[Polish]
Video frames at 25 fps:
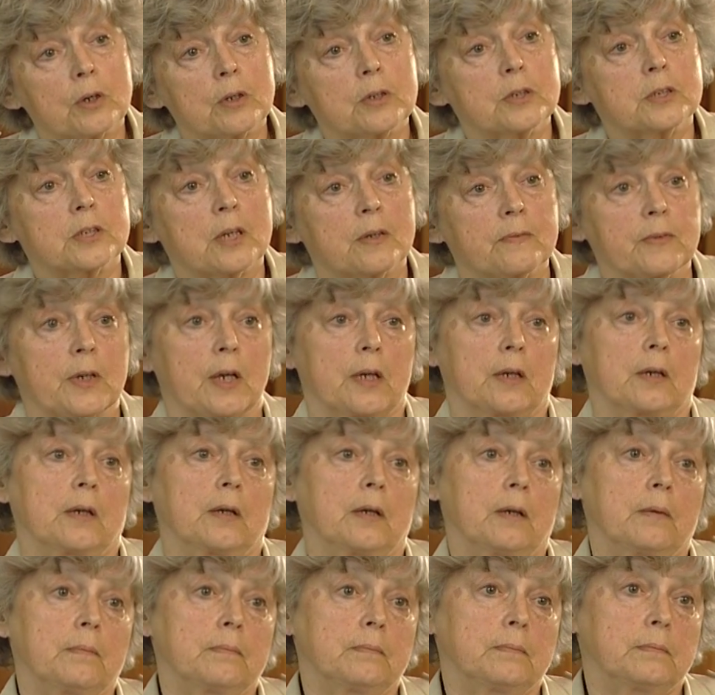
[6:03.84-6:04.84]
ojca w
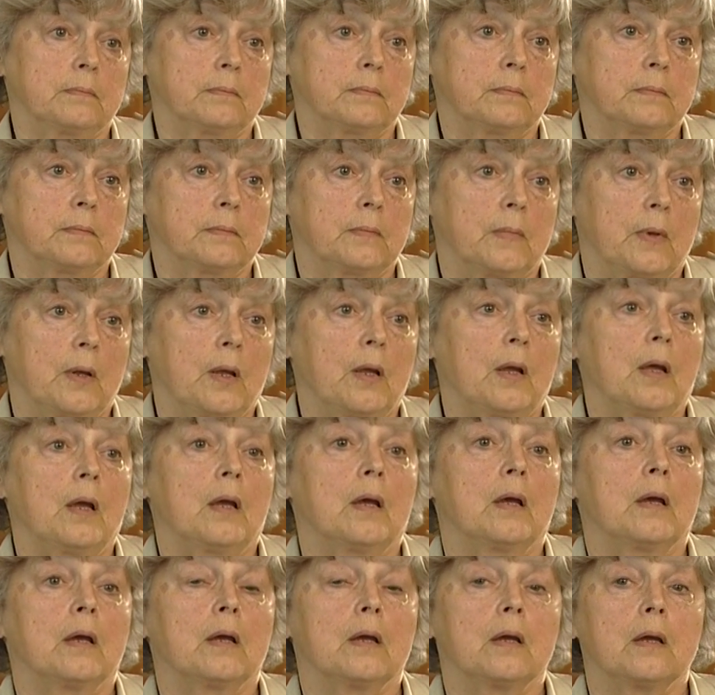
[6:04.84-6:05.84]
rękę.
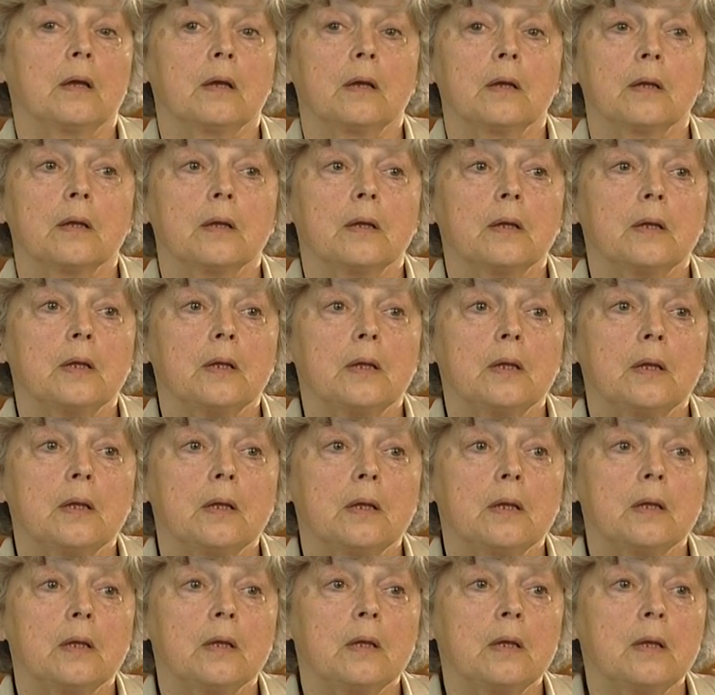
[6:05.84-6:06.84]
Y,
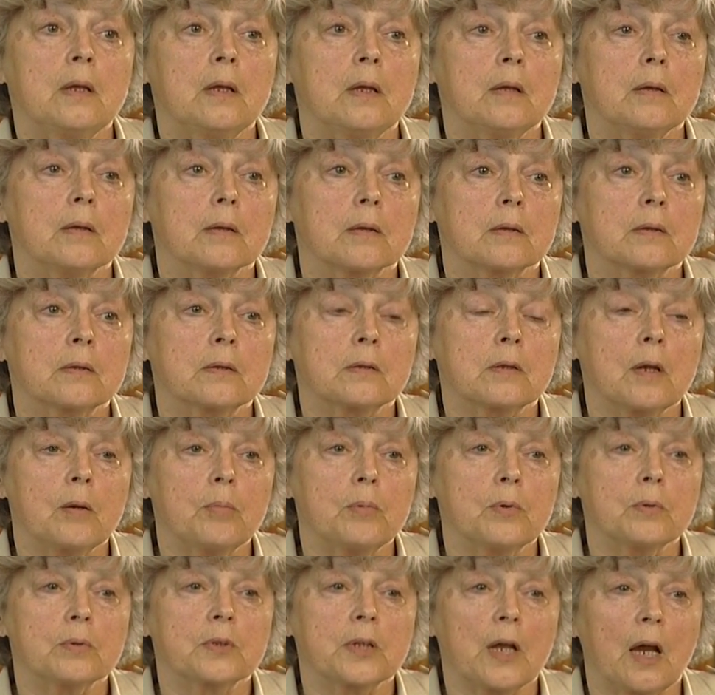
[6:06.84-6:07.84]
I to
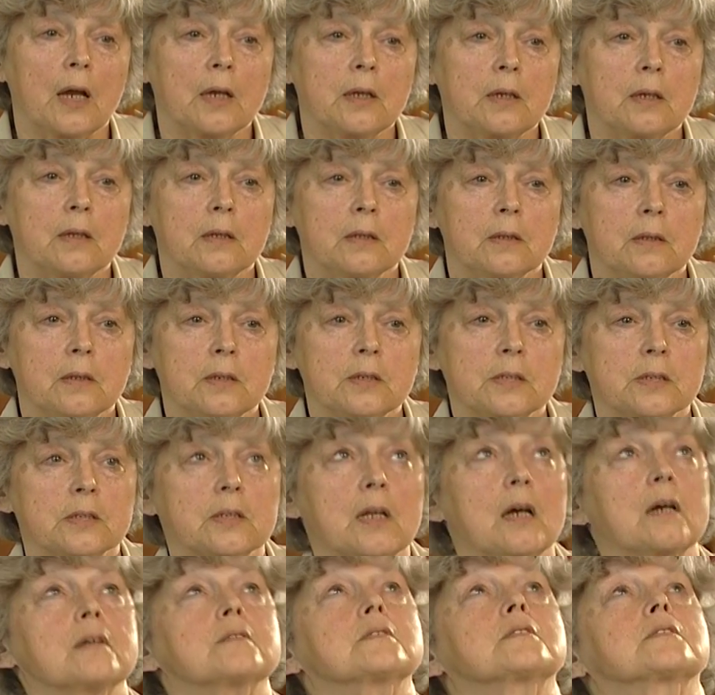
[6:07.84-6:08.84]
był taki
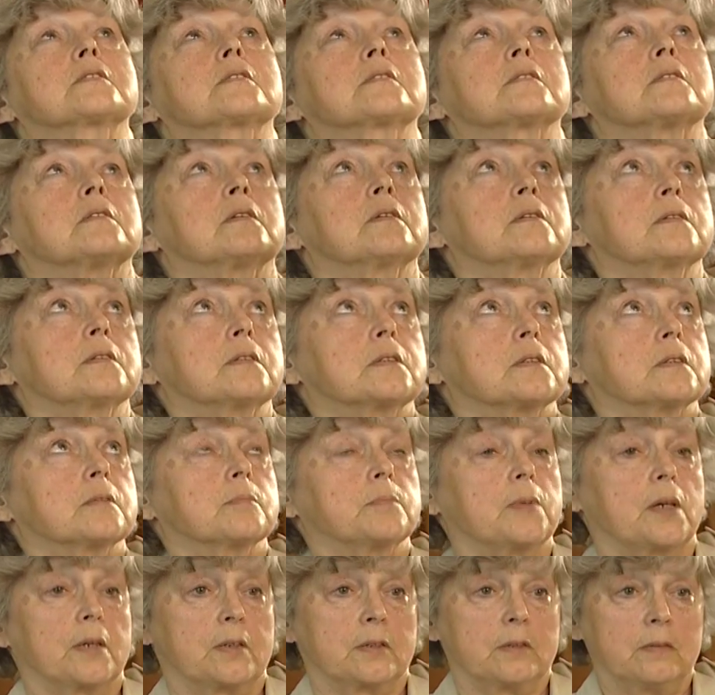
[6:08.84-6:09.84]
dystans, ojciec
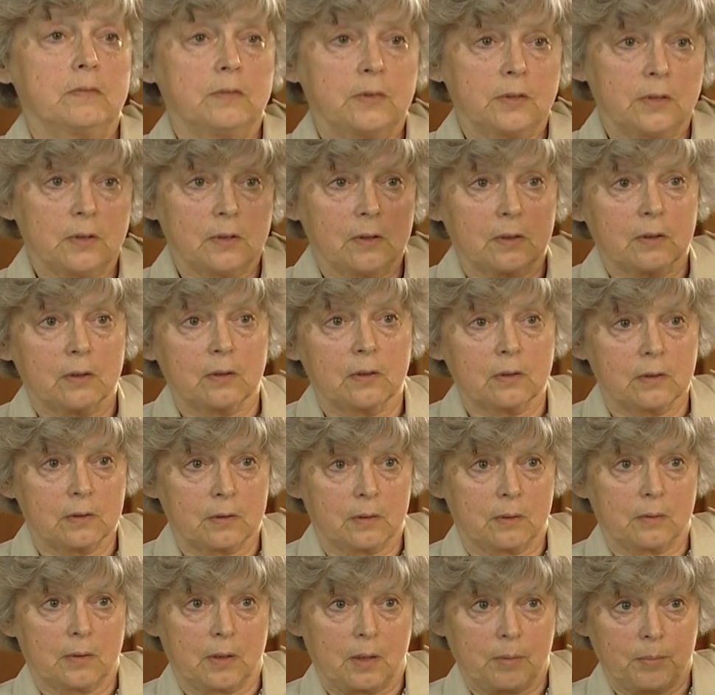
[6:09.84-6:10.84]
bardzo wysoko,
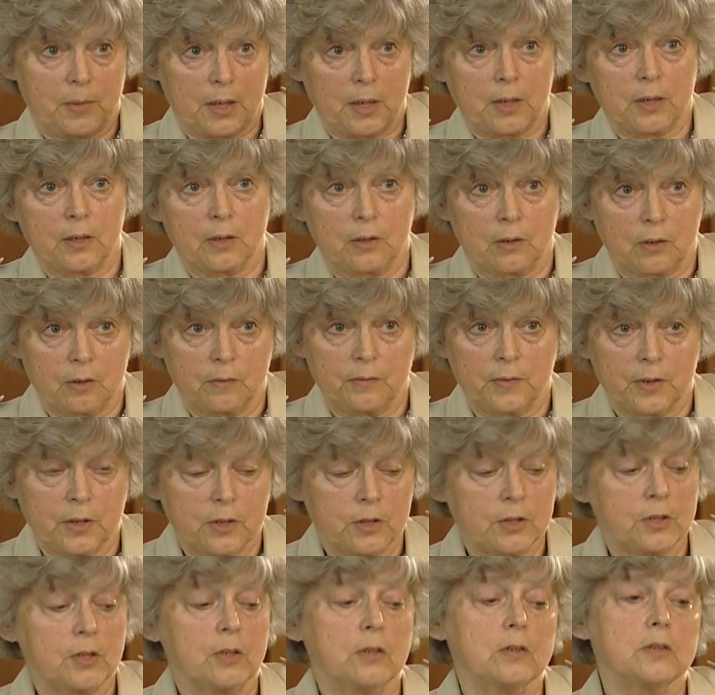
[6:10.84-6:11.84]
tam, tam jakikolwiek
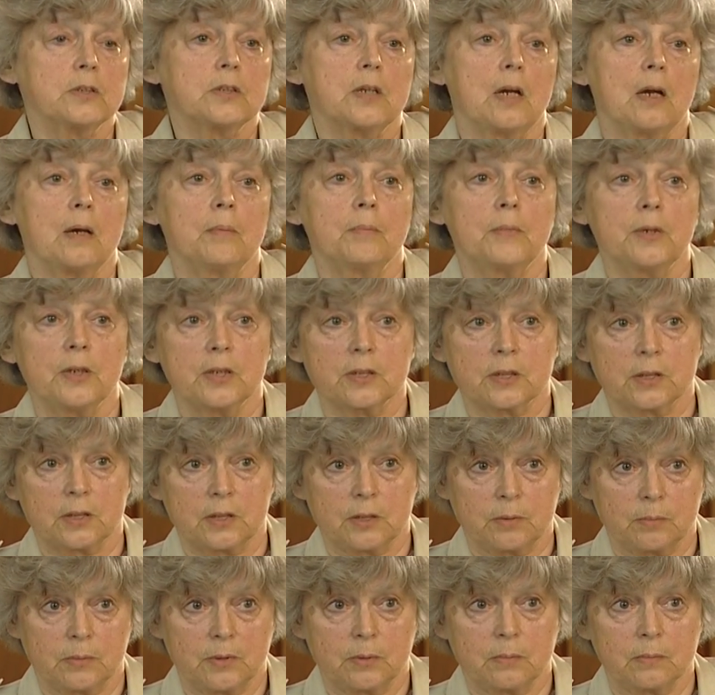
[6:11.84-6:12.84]
ksiądz, a my
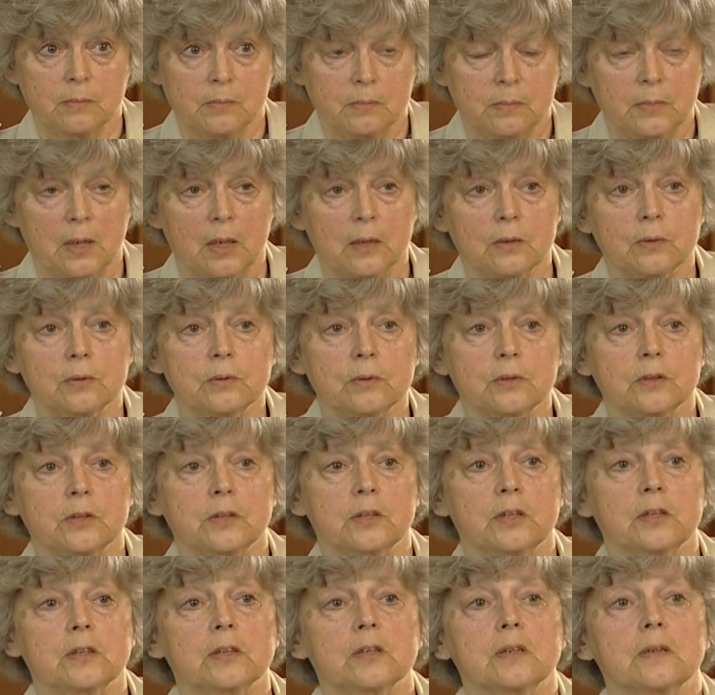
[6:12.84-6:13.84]
jesteśmy
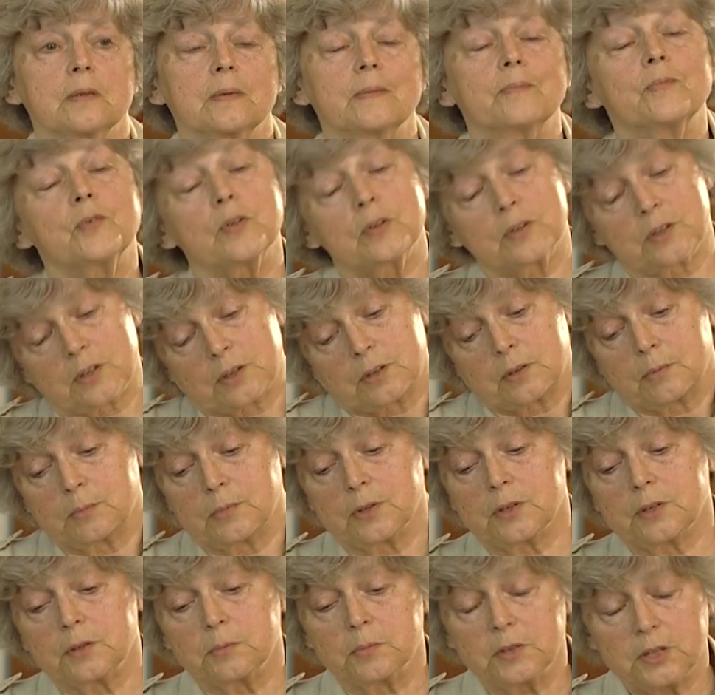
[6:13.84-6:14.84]
maluczkie, no zresztą
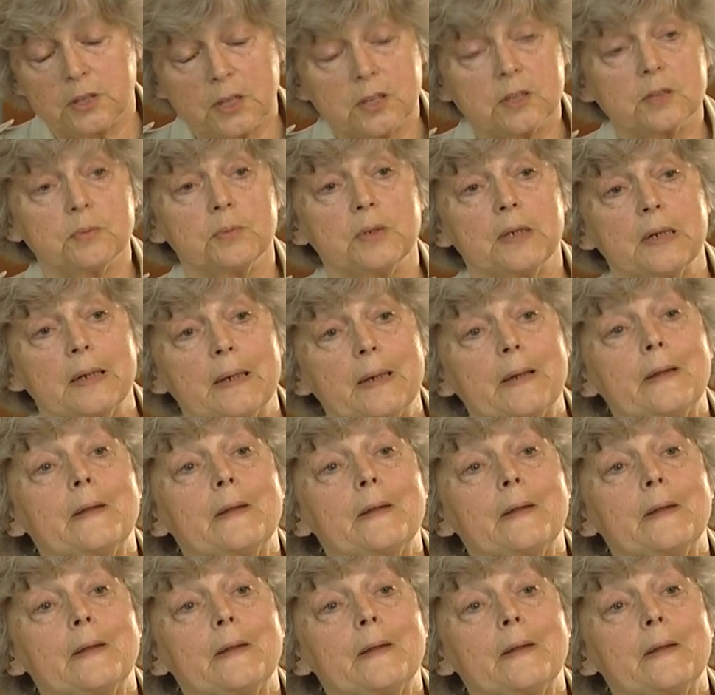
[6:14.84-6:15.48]
byliśmy dziećmi.